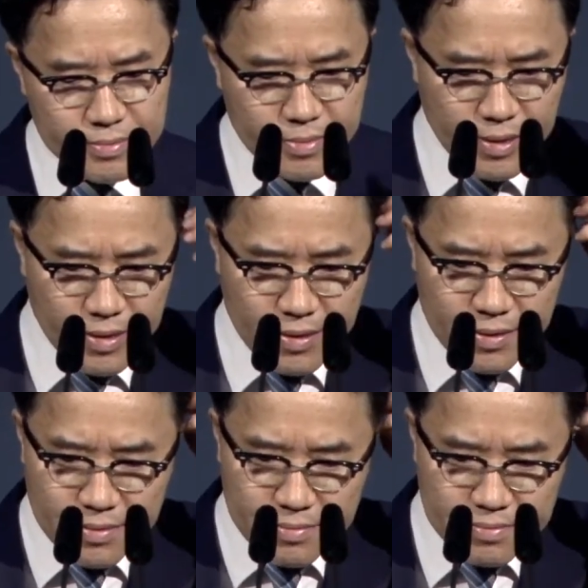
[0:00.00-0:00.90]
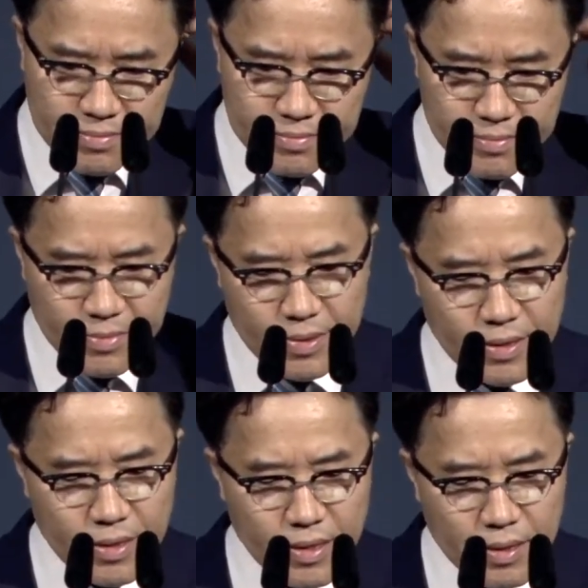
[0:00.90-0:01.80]
아,
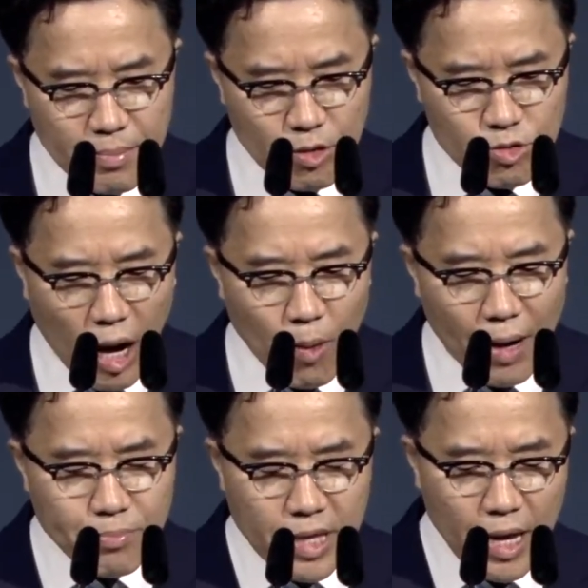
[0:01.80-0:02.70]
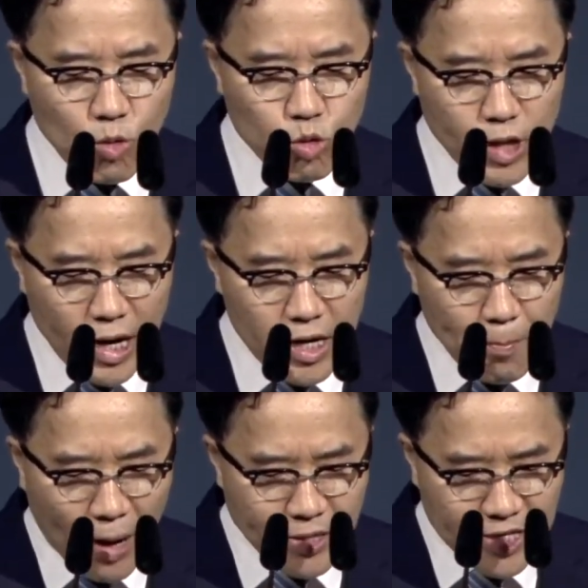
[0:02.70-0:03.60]
바로 나와 함께 고난을
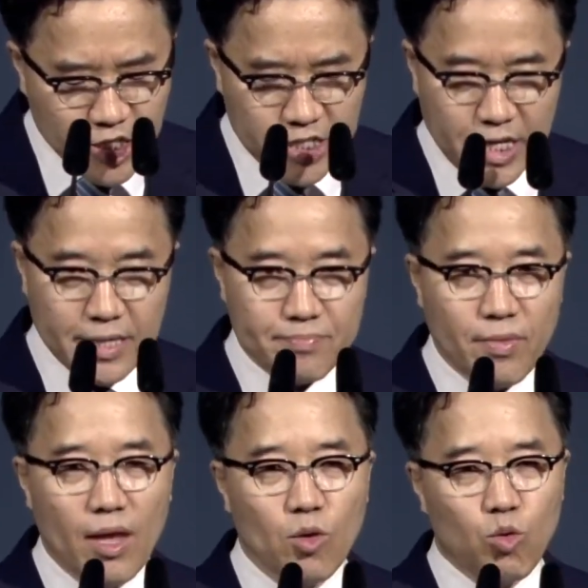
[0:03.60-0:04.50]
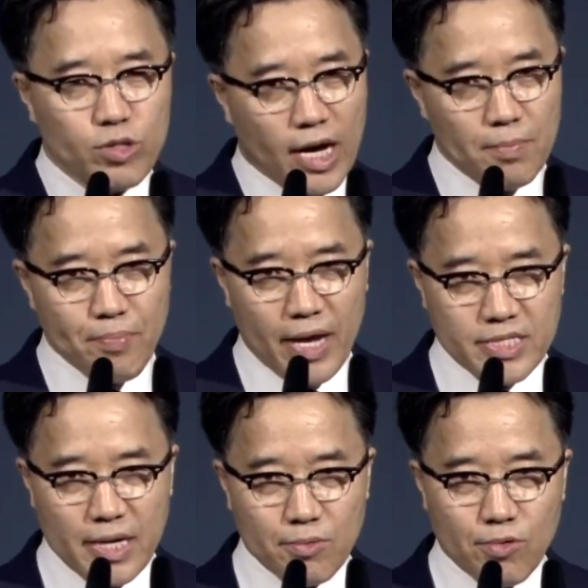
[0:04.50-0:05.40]
받을지니 고난을
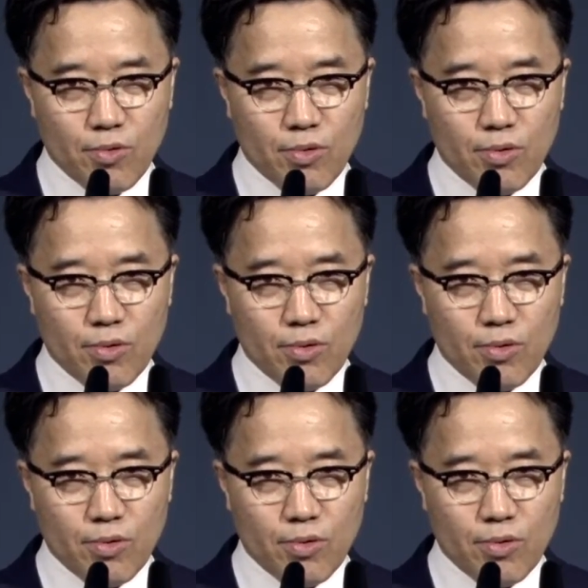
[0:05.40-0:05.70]
피하지 않고